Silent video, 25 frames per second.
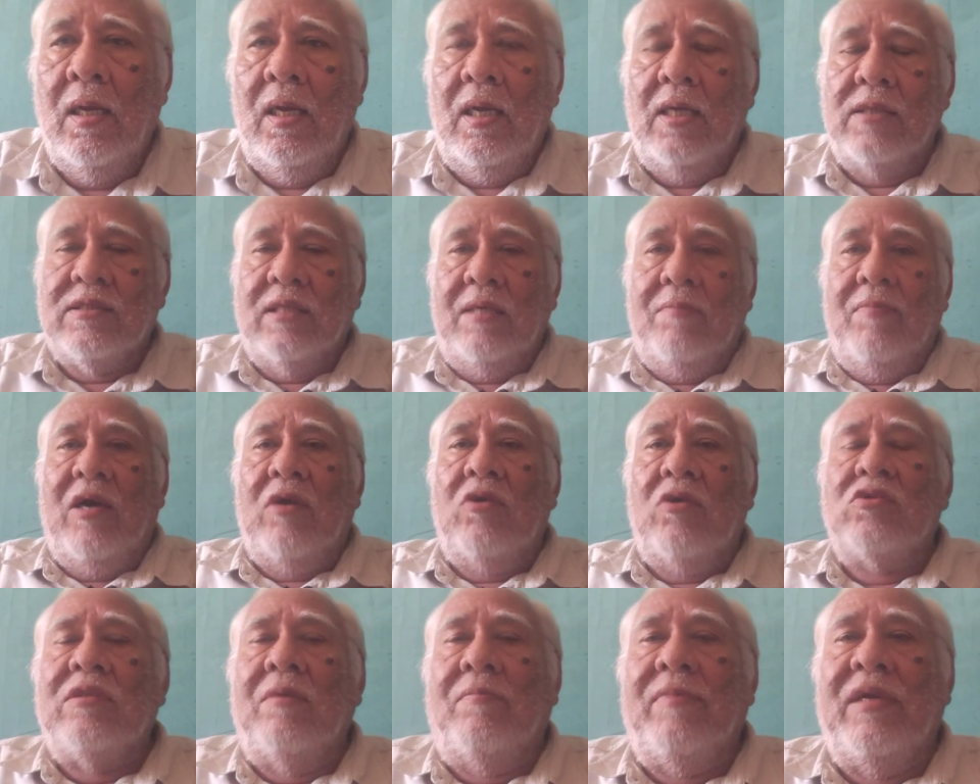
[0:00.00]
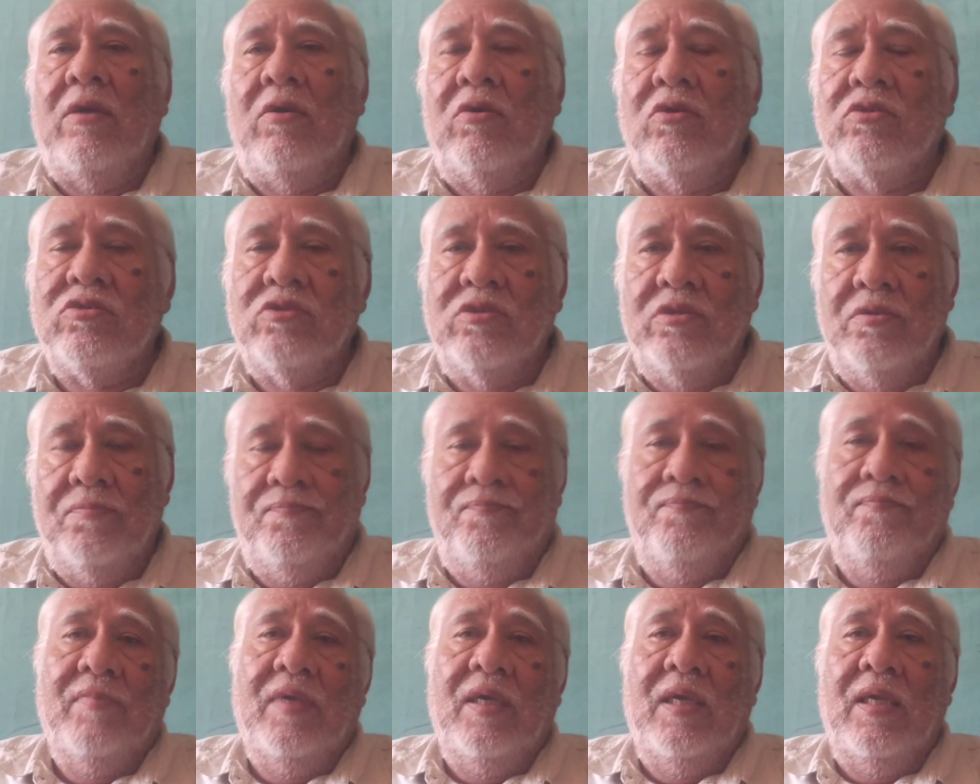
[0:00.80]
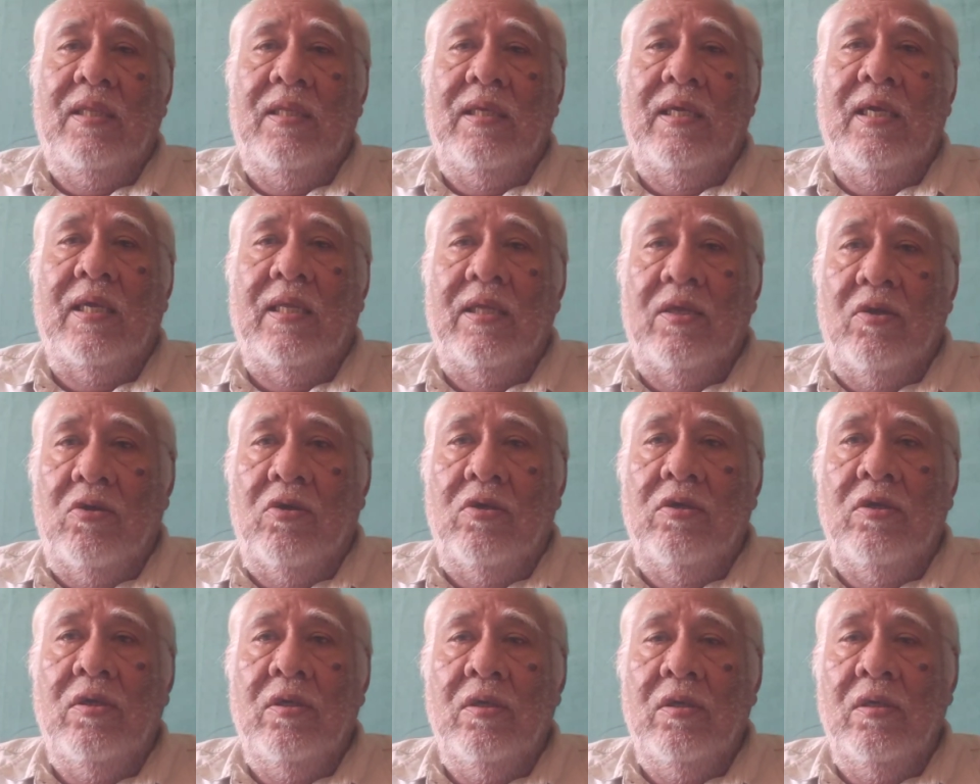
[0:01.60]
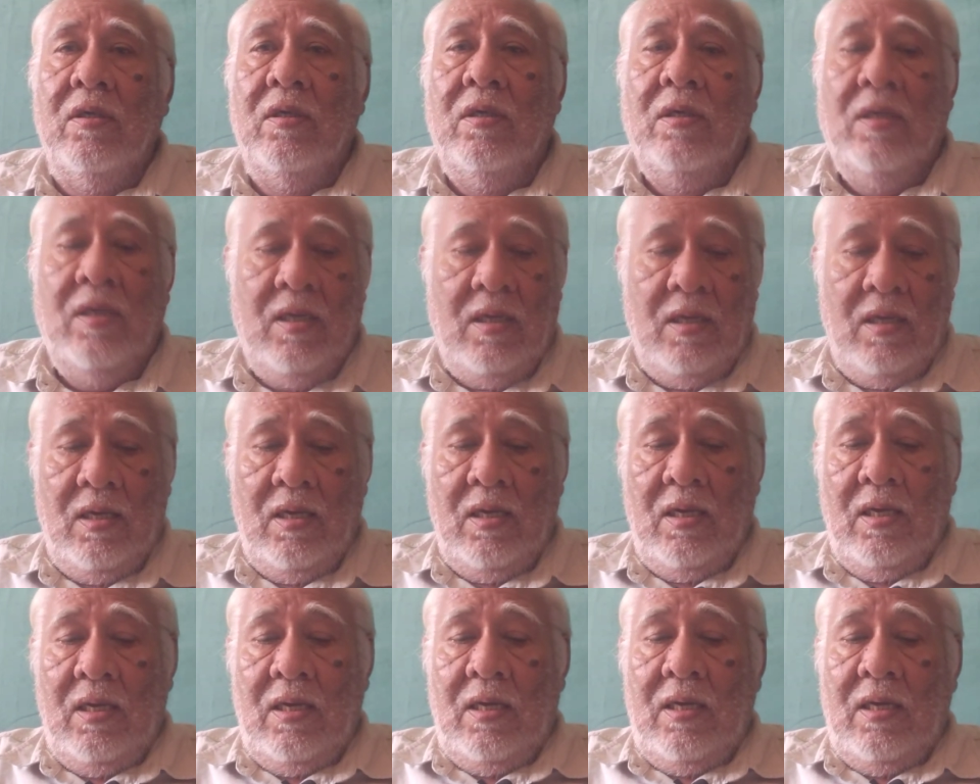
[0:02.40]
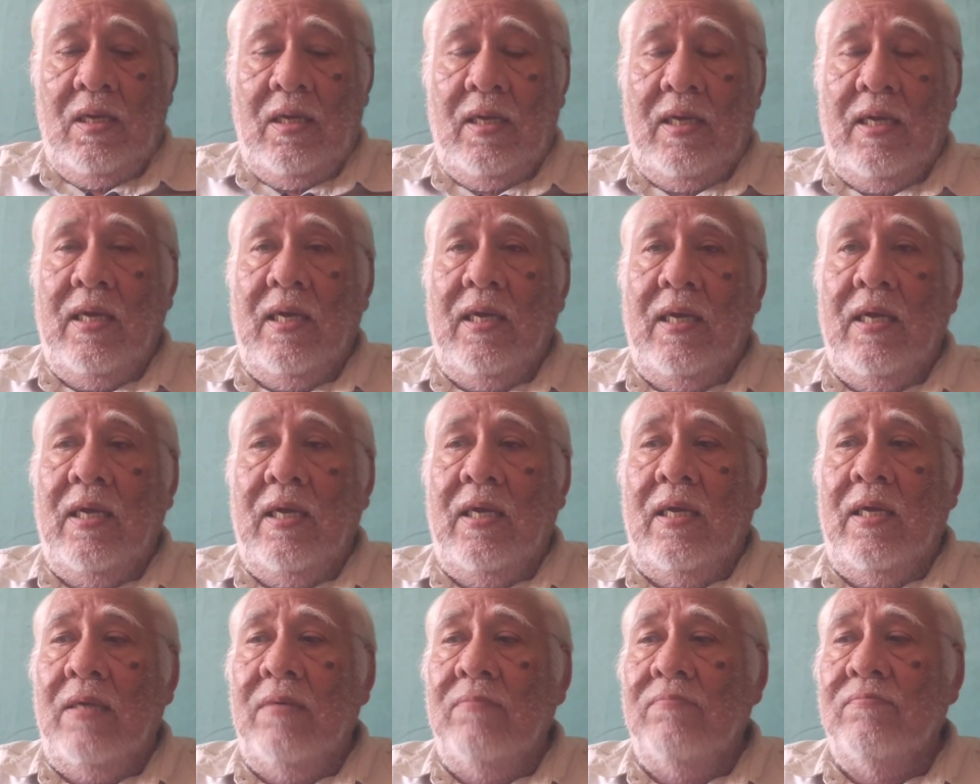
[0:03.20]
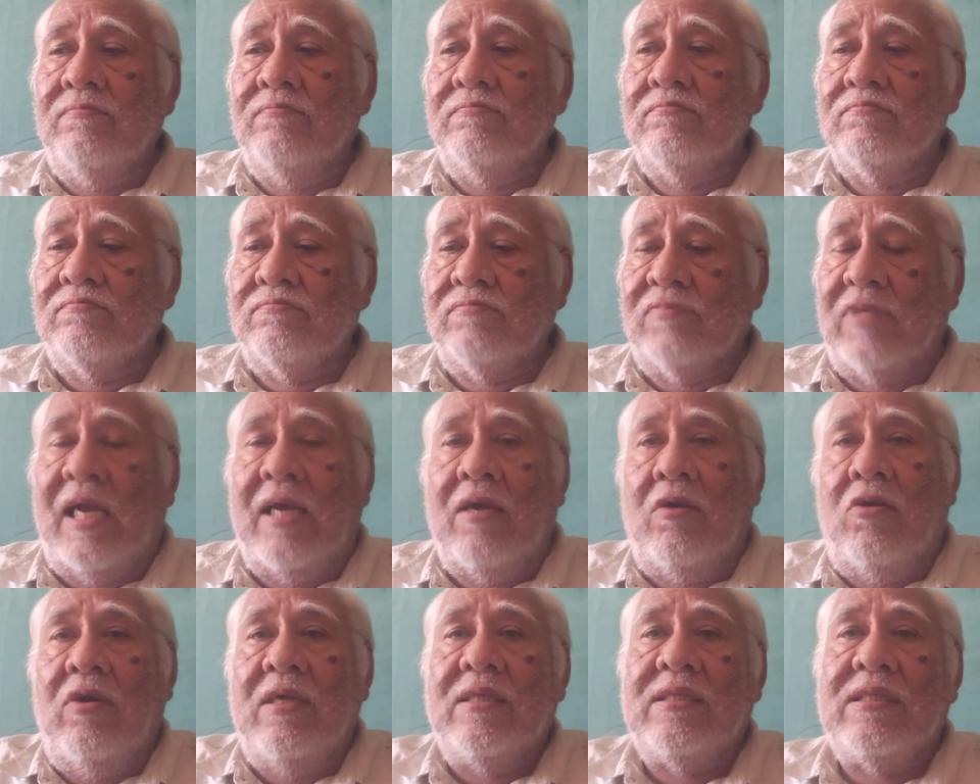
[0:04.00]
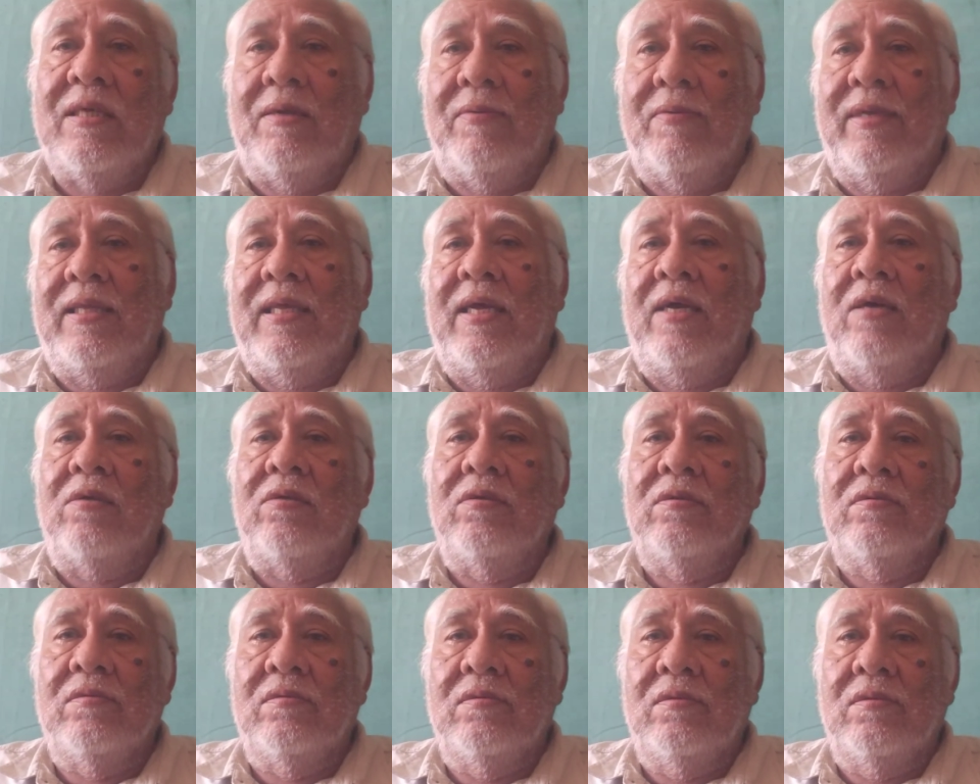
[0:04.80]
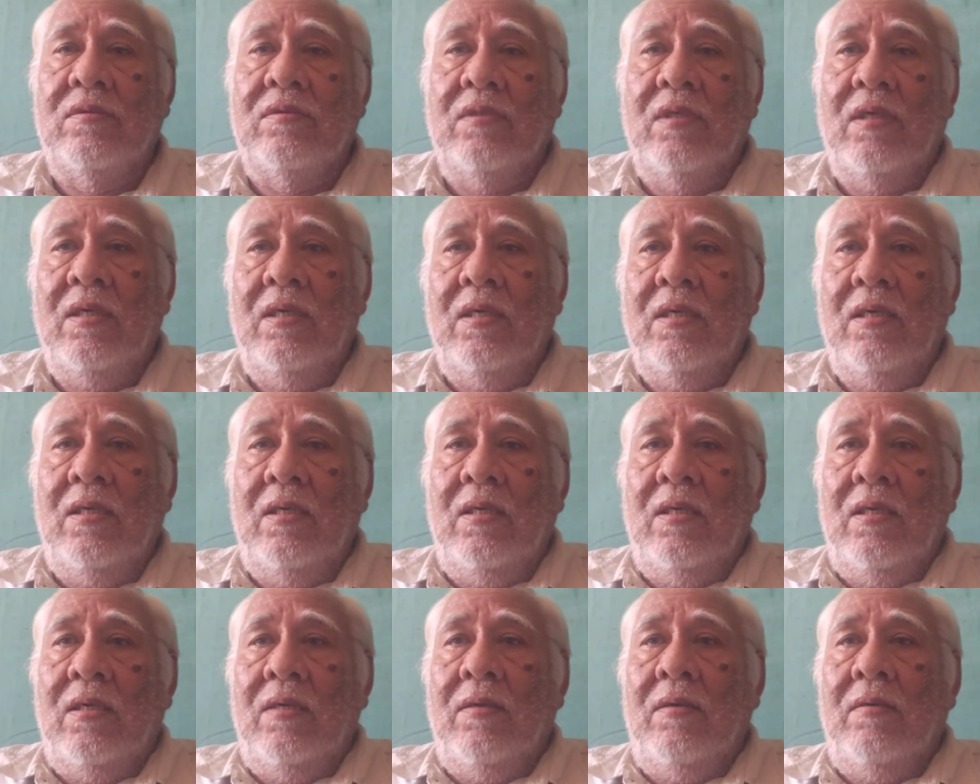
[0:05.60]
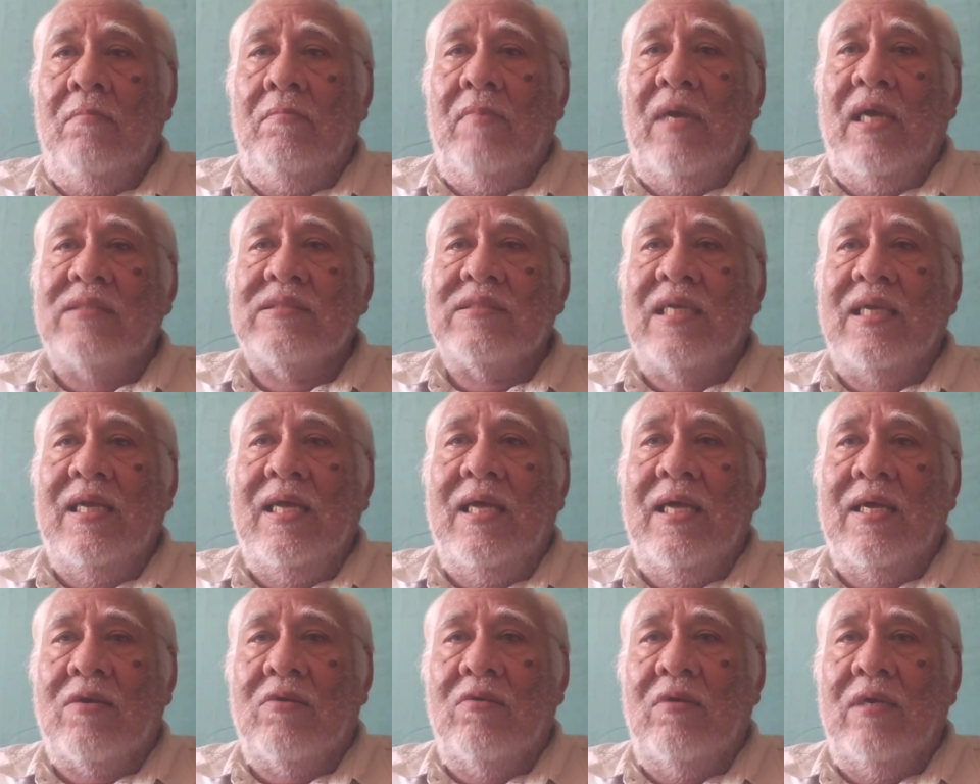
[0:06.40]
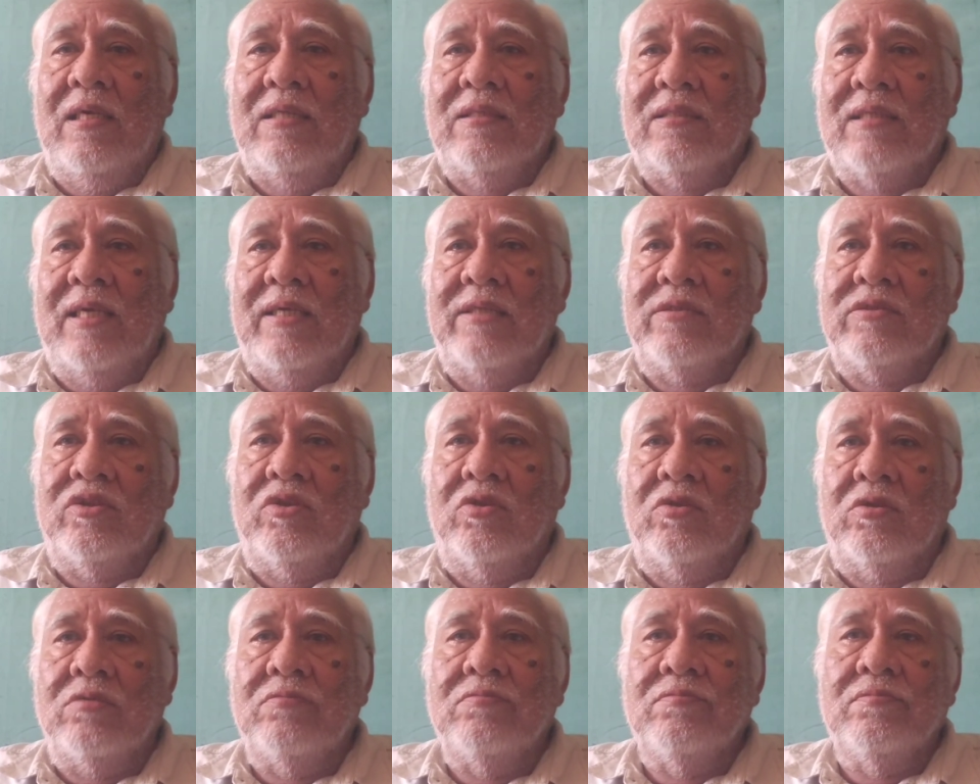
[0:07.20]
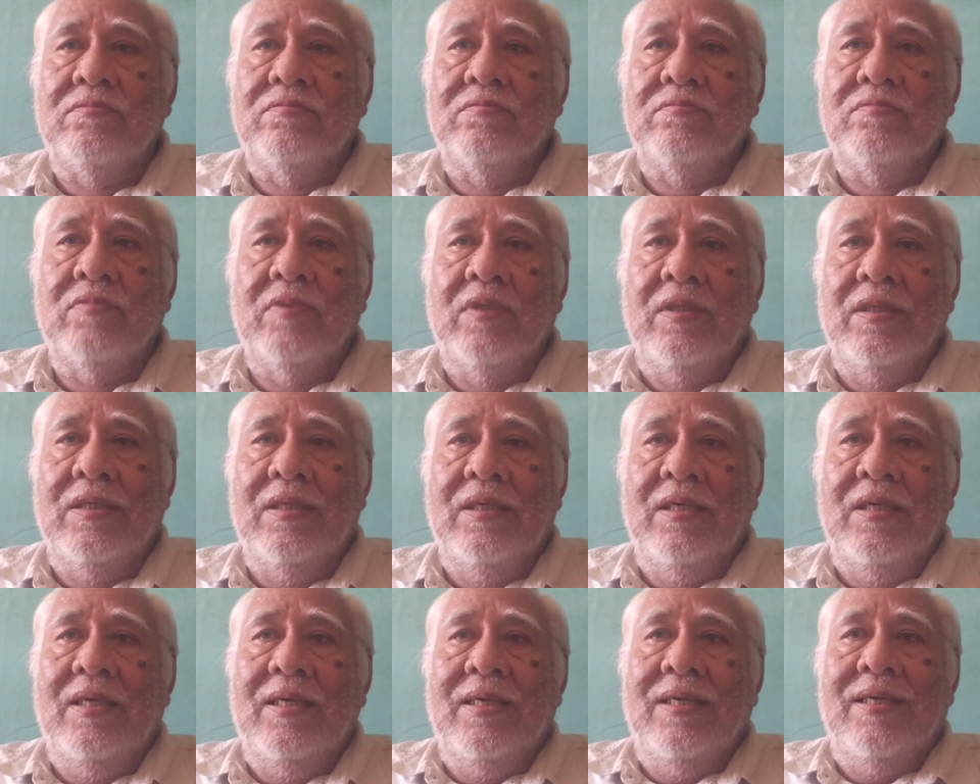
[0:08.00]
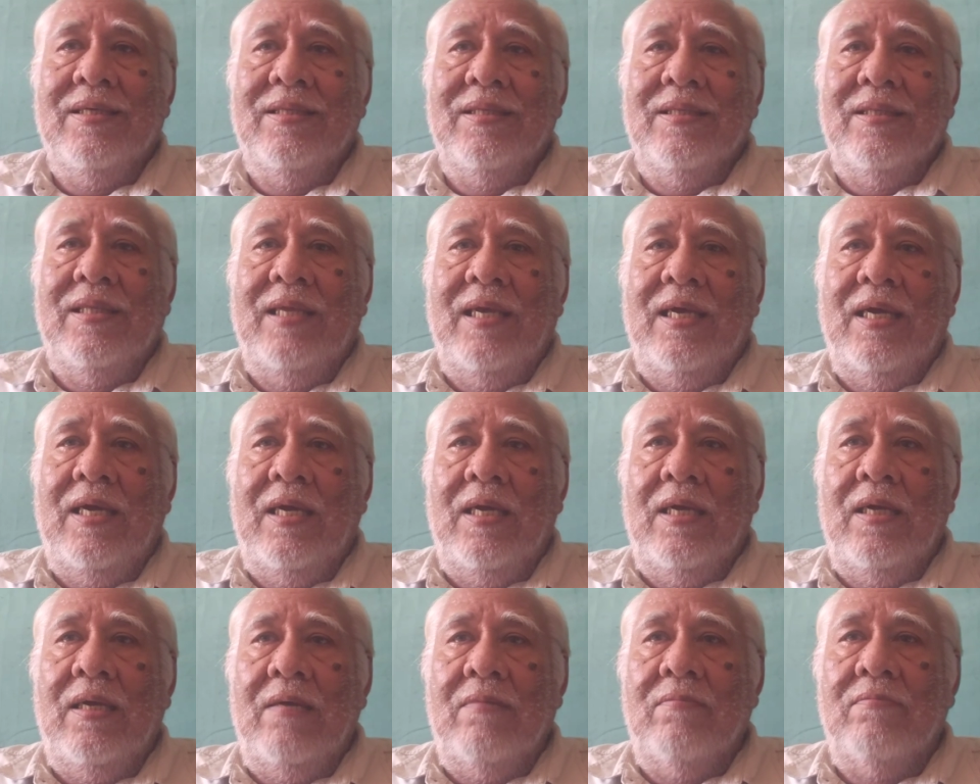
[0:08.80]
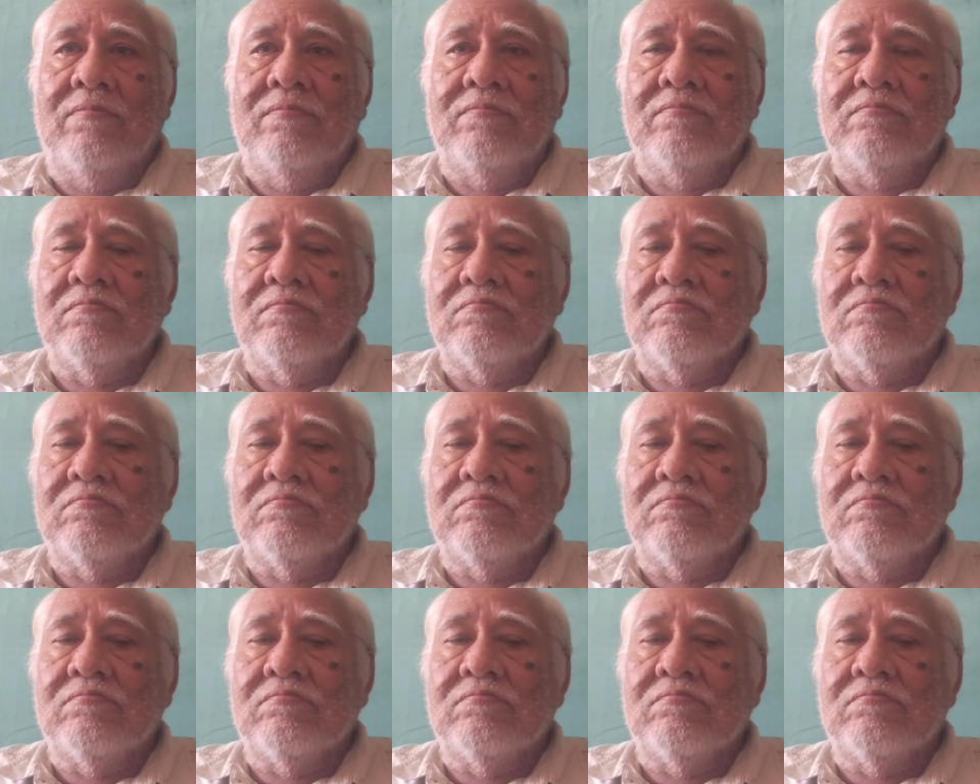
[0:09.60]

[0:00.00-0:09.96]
Estimados amigos, el día de hoy eh, traigo este video más que nada con la intención de